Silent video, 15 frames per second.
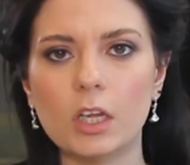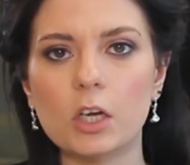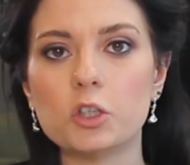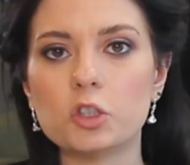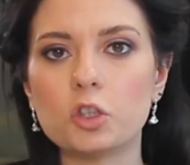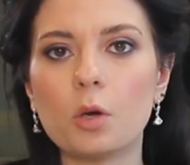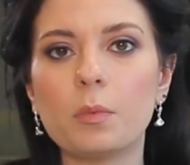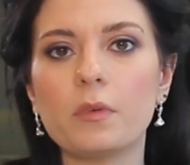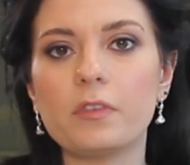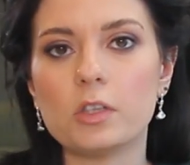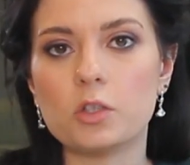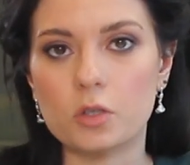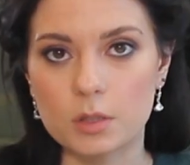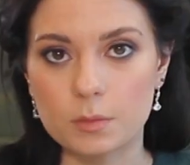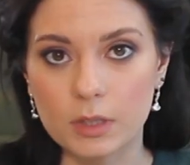Чтобы
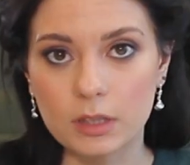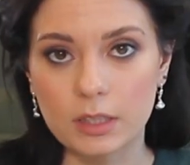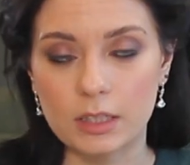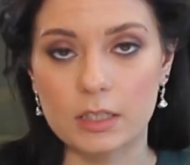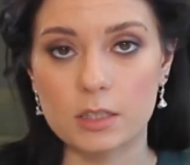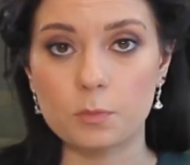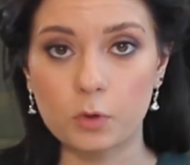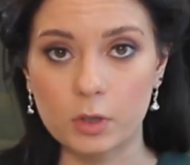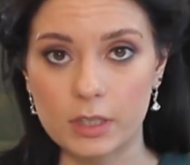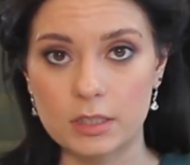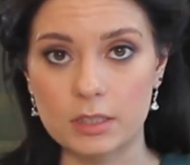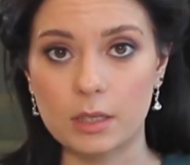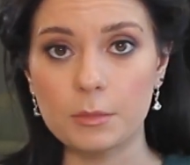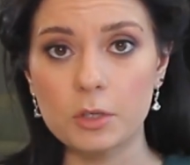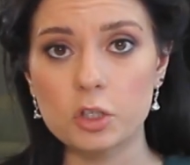видео смотрелось более
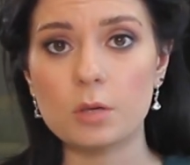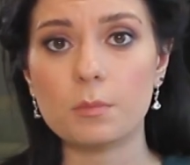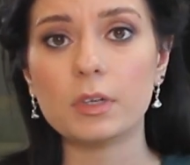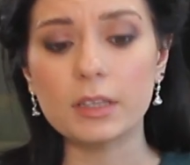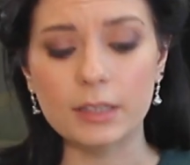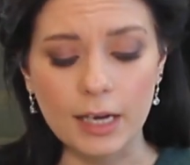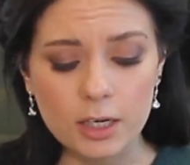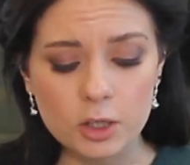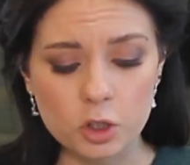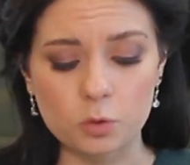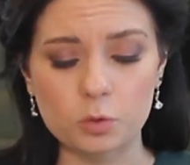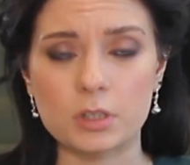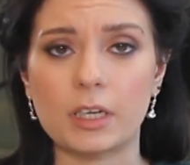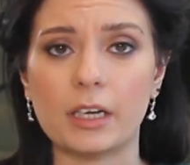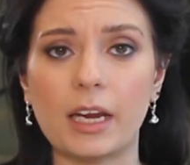динамично, мы также
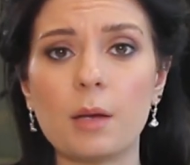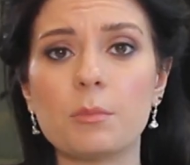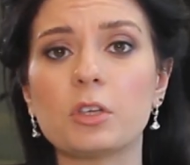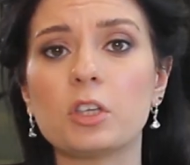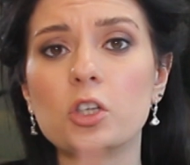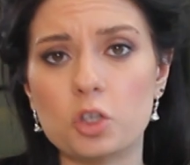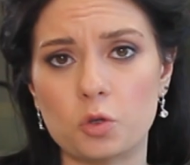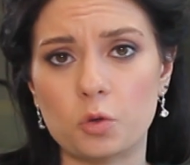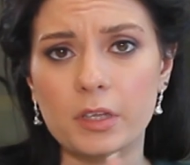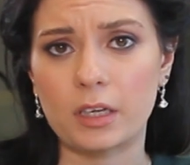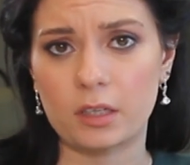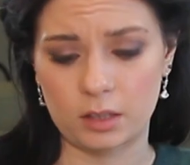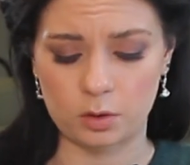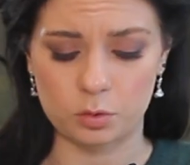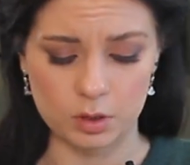ускоряем еще
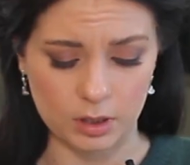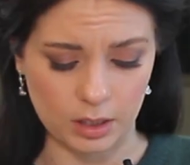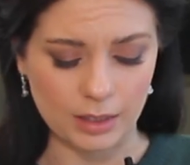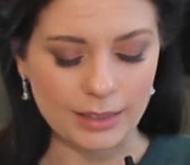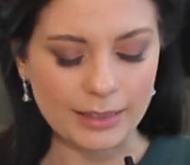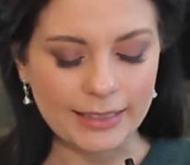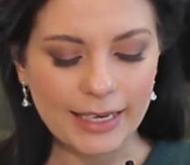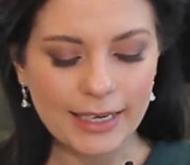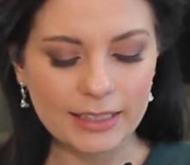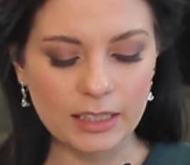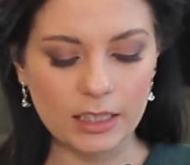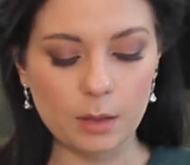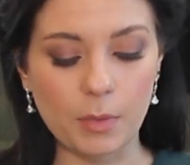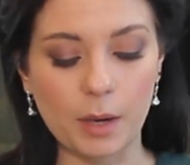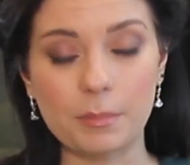некоторые куски.
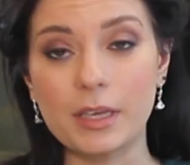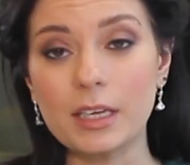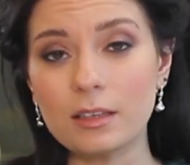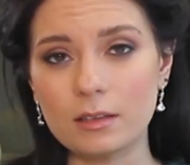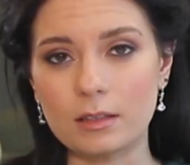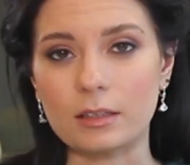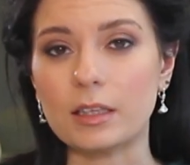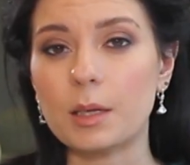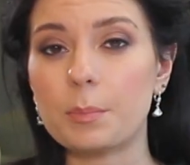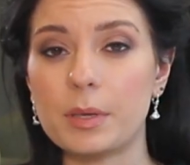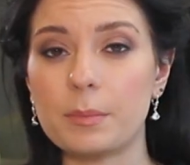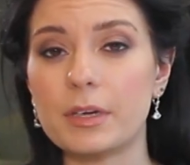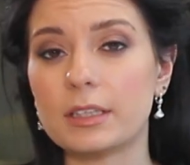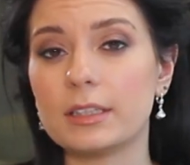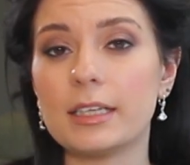Некоторые моменты,
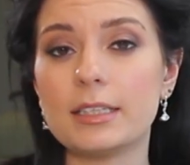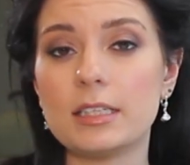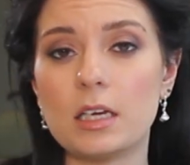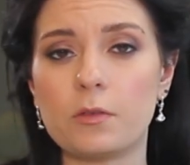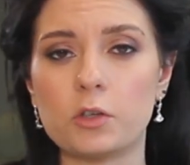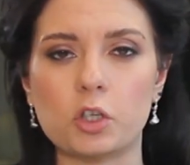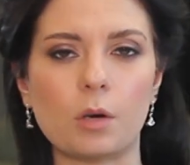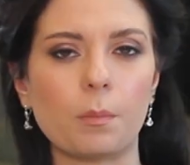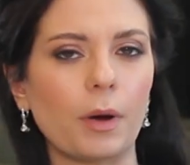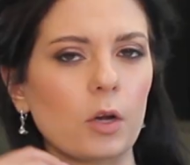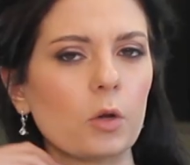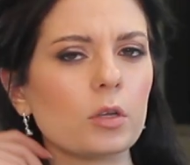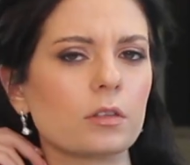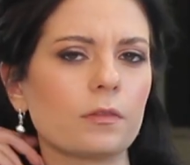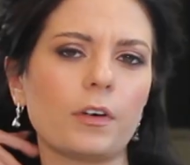например, для девочек
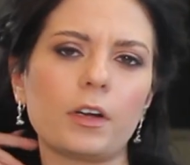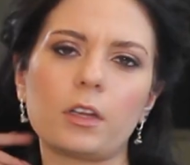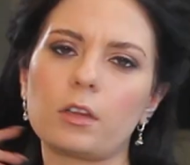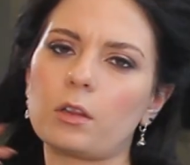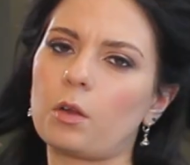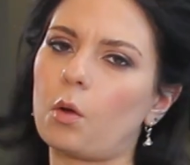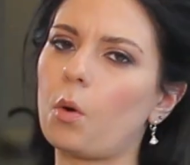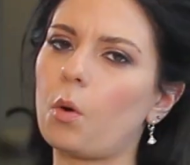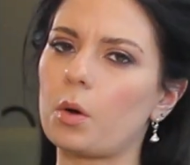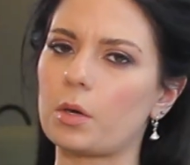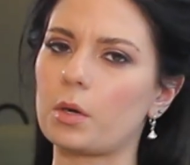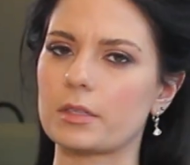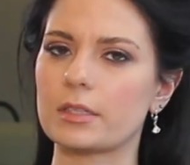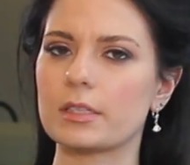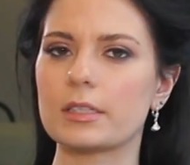полет
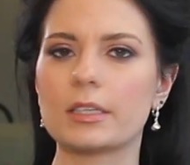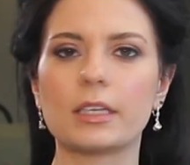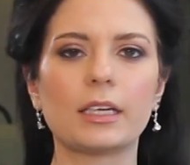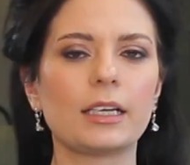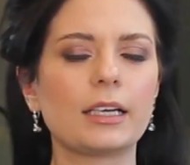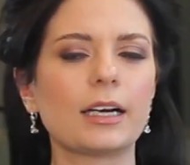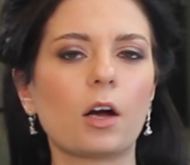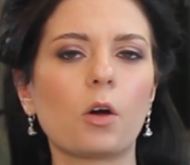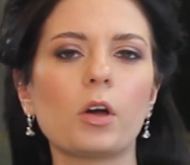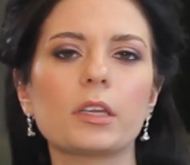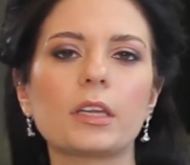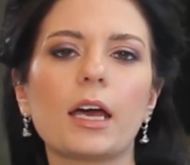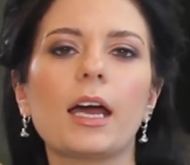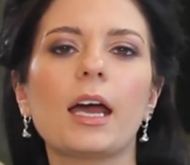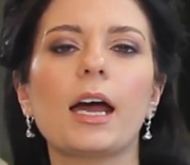волос или
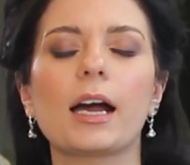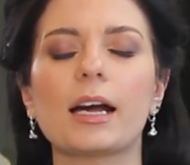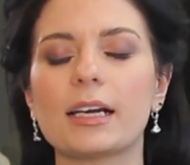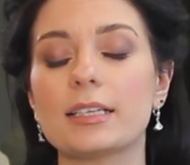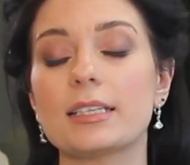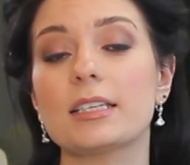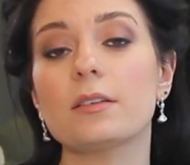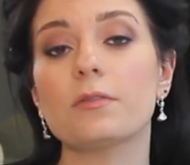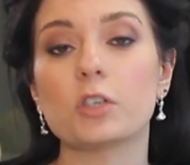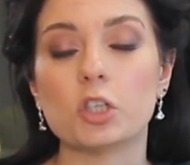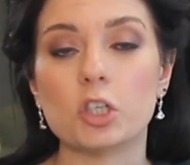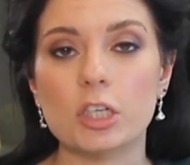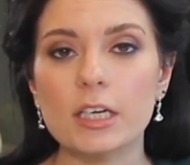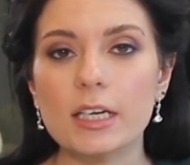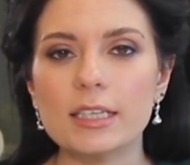какой-то красивый
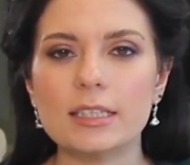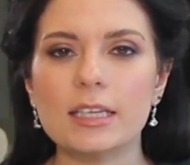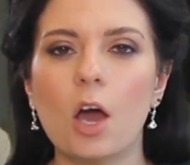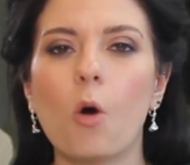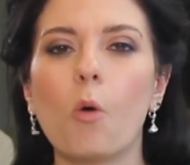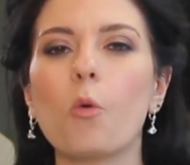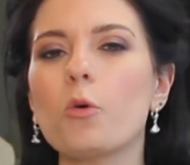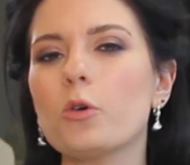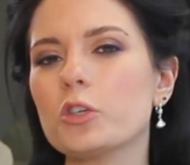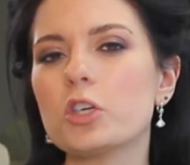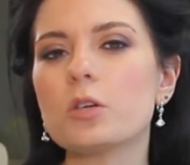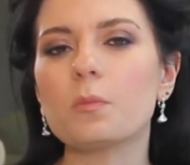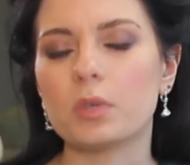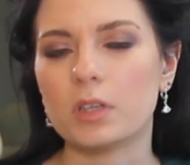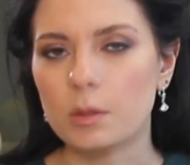жест,
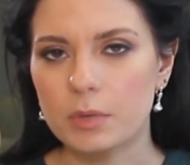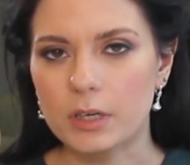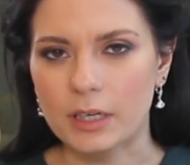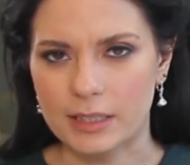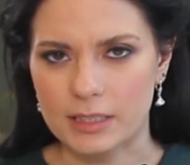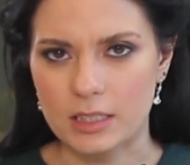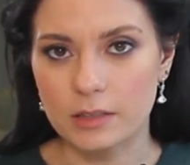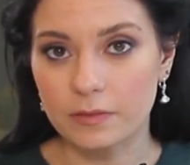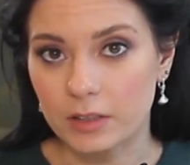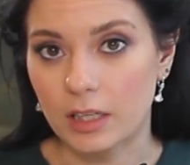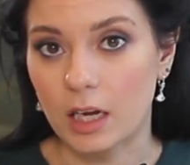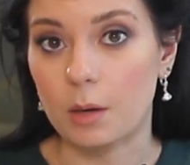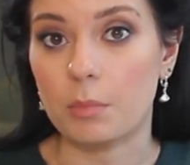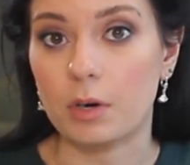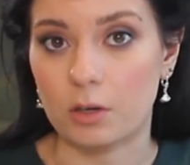очень было бы красиво
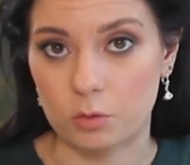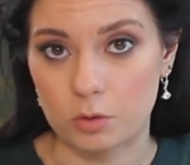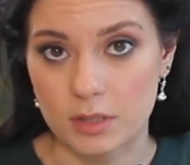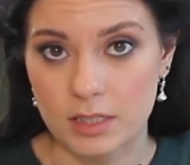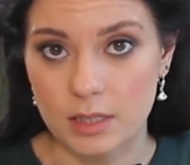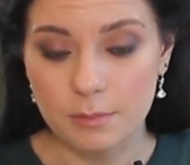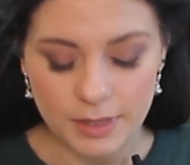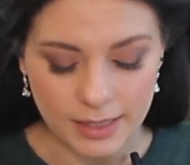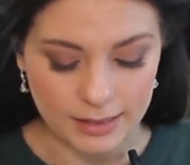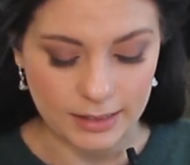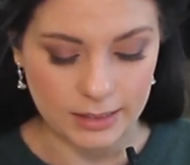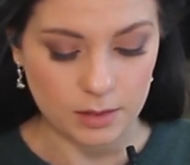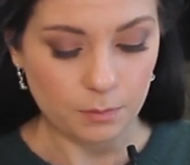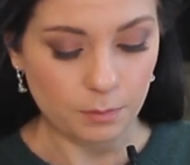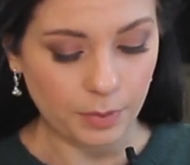наоборот
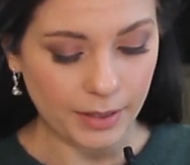замедлить.